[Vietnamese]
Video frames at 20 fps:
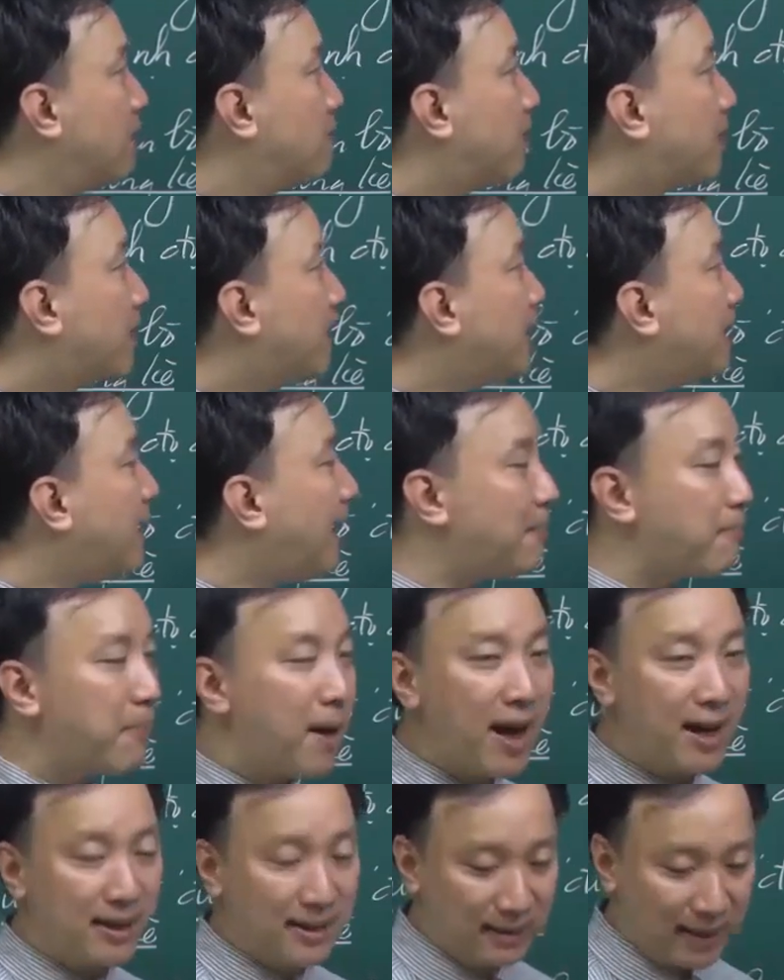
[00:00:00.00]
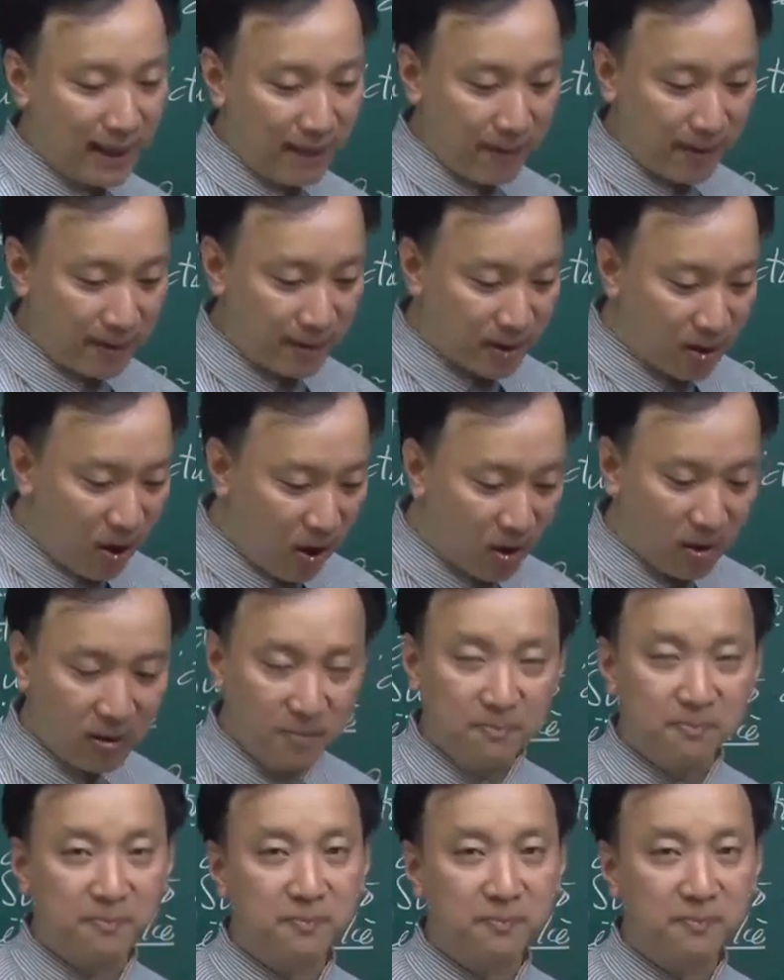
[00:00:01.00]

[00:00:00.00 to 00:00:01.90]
và khi làm bài thì ta phải chọn